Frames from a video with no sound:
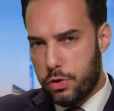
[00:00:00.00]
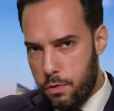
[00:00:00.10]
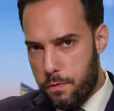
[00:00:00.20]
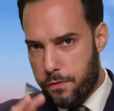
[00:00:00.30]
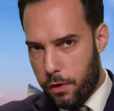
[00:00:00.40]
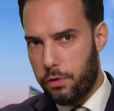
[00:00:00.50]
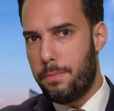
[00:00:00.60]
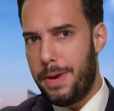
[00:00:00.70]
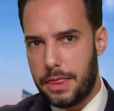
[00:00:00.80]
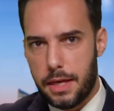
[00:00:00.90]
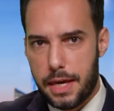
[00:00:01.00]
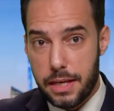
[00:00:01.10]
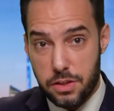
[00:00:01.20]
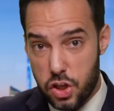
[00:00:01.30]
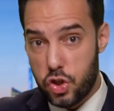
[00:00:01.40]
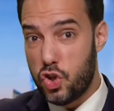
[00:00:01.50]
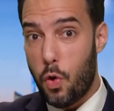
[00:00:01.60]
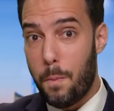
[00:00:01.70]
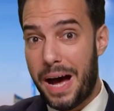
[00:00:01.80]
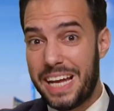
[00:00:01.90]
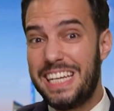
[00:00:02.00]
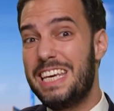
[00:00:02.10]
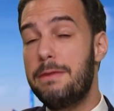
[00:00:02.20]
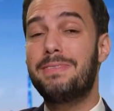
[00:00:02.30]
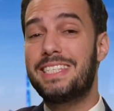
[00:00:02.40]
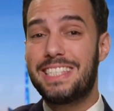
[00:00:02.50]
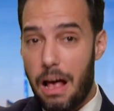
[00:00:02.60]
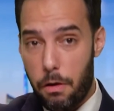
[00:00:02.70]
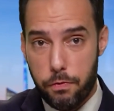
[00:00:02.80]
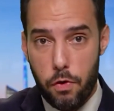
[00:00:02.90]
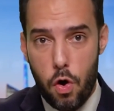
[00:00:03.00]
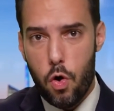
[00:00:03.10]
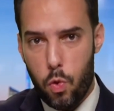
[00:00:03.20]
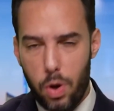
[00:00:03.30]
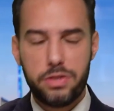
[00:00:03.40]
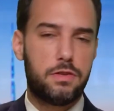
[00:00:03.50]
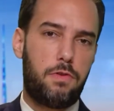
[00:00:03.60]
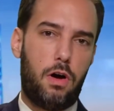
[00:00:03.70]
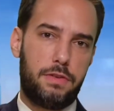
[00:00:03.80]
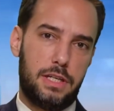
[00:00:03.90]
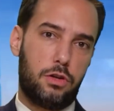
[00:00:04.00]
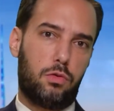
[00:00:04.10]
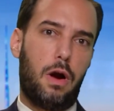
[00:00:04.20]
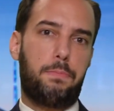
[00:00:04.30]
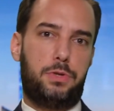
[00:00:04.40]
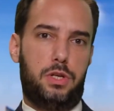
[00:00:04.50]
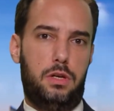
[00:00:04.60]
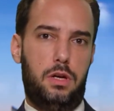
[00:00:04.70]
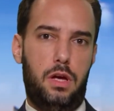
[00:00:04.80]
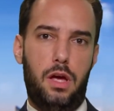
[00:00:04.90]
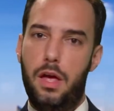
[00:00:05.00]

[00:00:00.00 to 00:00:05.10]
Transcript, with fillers: để tiếp tục chứng minh sâu thêm nữa việc bản thân Joe Biden có dính dáng tới tham nhũng.